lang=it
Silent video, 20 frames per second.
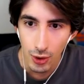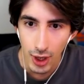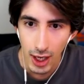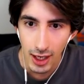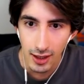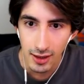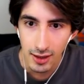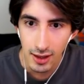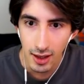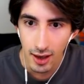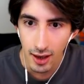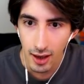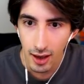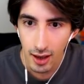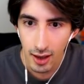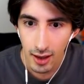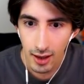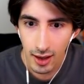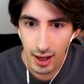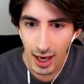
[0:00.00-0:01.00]
le orecchie
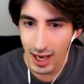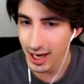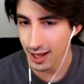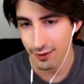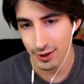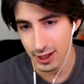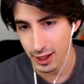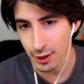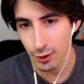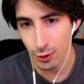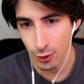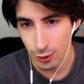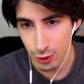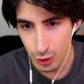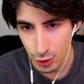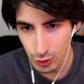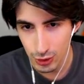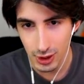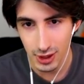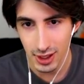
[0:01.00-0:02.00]
e le avete
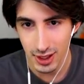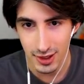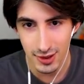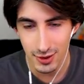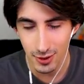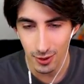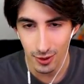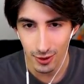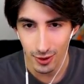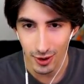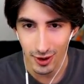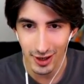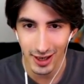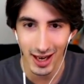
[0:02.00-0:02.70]
riconosciute di chi sono.